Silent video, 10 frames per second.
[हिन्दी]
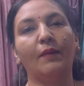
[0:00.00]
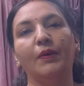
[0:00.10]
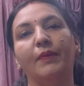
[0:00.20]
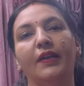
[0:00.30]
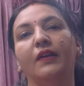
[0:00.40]
आप
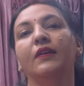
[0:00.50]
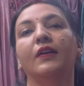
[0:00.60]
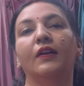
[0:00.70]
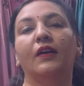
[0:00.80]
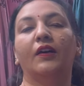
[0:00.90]
हमारा
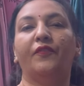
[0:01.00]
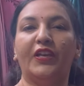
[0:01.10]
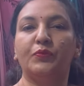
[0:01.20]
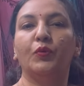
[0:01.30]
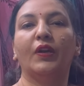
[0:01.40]

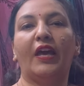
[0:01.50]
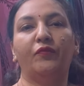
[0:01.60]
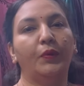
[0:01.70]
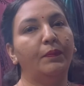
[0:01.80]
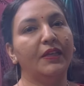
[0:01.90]
फेसबुक लाइव
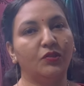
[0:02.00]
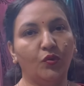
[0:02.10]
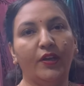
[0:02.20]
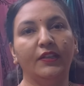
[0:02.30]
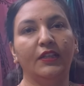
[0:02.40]
भी प्लीज
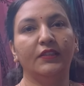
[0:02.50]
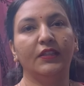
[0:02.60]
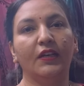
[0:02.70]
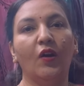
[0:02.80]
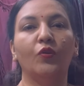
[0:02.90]
ज्वाइन
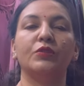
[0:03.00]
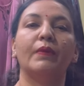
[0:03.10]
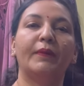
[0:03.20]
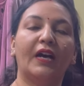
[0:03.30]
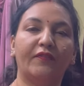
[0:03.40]
कीजिएगा
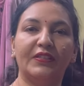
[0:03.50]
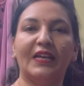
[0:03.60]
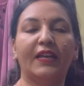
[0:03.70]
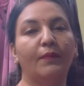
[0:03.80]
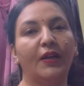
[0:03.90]
उसमें भी काफी
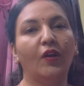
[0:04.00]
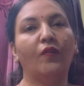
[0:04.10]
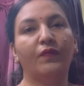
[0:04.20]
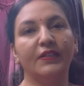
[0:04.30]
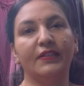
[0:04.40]
सारे हमारे
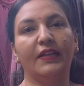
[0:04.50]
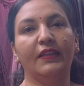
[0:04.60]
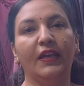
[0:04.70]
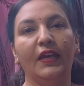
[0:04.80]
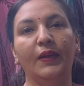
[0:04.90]
ऑफर्स
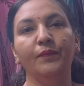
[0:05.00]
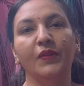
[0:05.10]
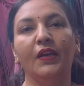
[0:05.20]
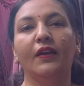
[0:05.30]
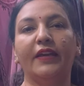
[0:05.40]
रहते हैं
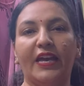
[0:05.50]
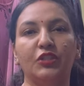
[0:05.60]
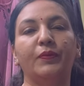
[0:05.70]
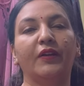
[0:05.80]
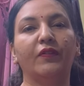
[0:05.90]

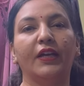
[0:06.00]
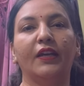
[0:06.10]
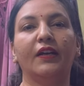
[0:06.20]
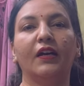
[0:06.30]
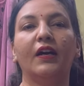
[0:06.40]
कैशबैक
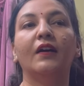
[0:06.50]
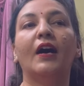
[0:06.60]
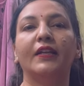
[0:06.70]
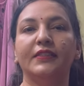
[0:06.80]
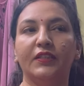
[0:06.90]
वगैरह का
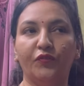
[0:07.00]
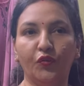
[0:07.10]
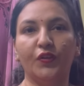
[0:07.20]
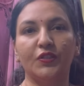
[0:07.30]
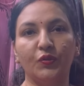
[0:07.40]
हाँ, जैसे
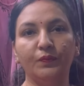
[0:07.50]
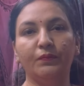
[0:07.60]
व्यूवर्स